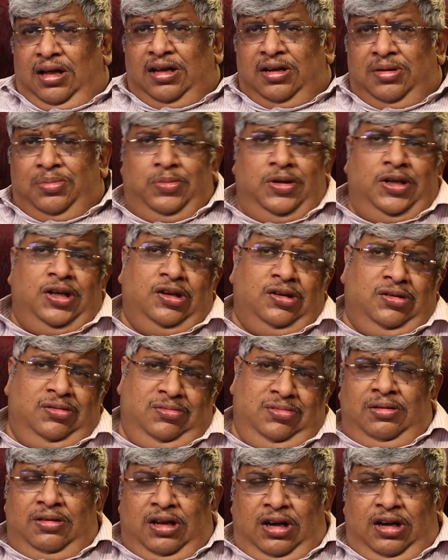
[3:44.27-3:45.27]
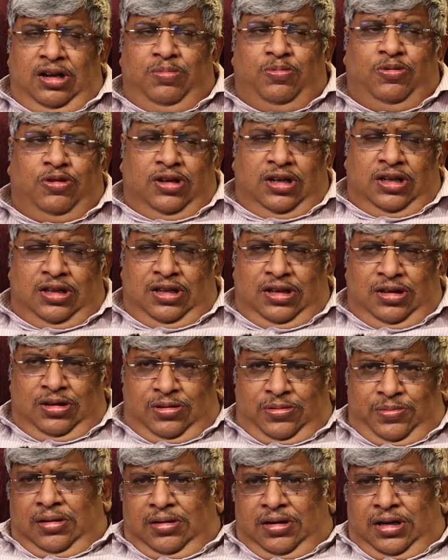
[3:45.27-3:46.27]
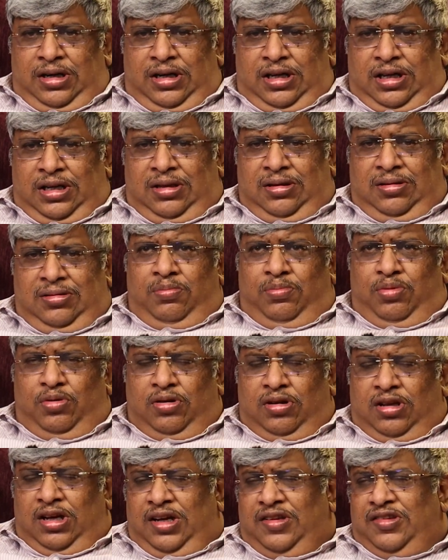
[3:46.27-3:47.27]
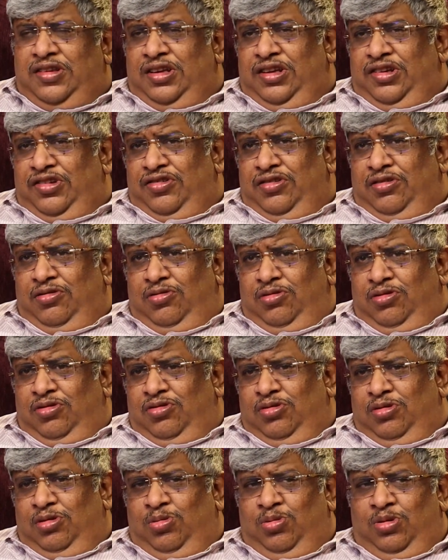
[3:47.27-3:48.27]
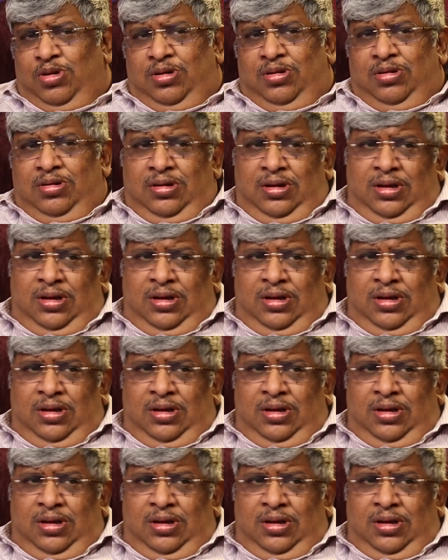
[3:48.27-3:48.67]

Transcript: ஆரம்பிங்க தள்ளி போடாதீங்க ரெண்டாவது ப்ரொக்யாசினேஷன் ஒன்று சொல்லுவோம்